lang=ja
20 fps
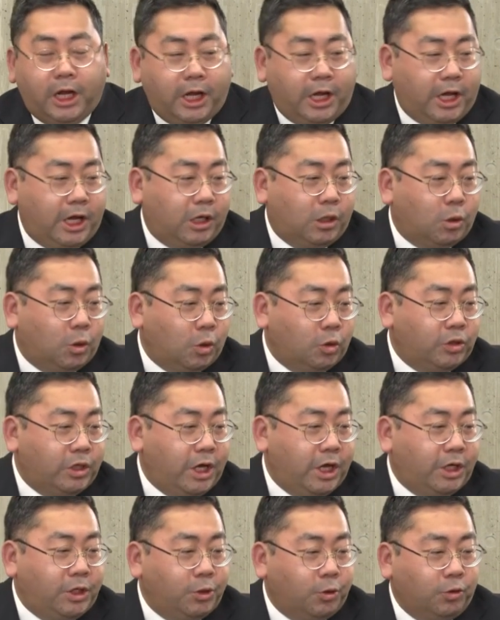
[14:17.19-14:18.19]
えー、工程
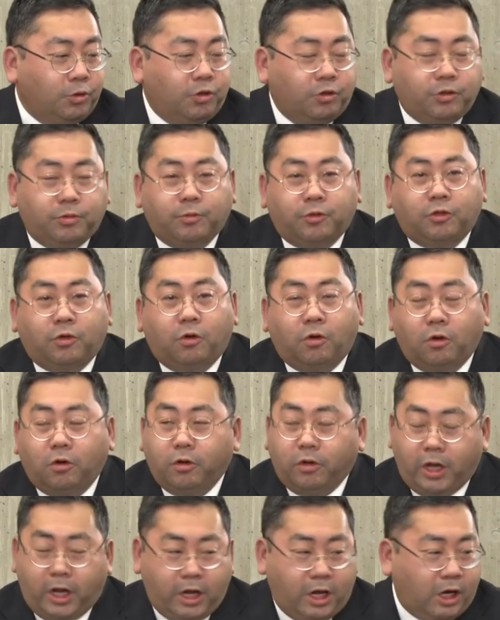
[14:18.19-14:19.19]
表というもの
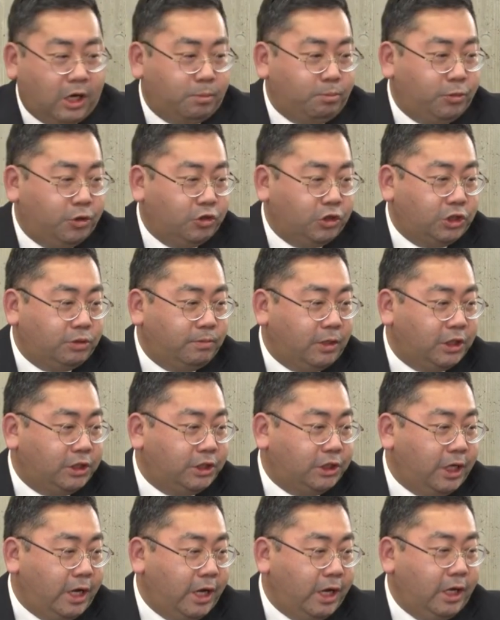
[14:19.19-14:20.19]
を、えー、発表しまし
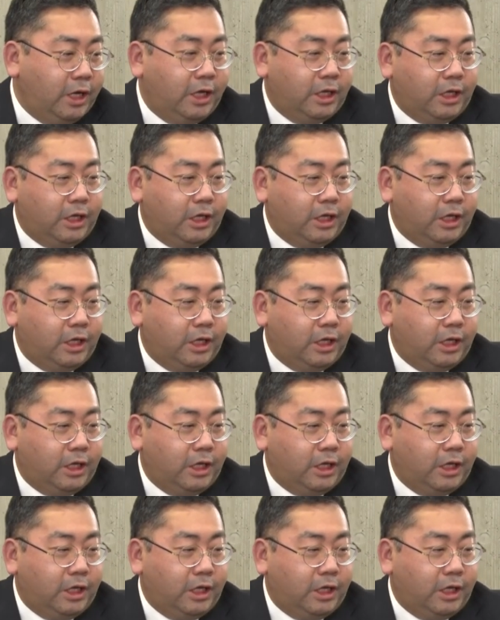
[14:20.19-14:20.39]
て、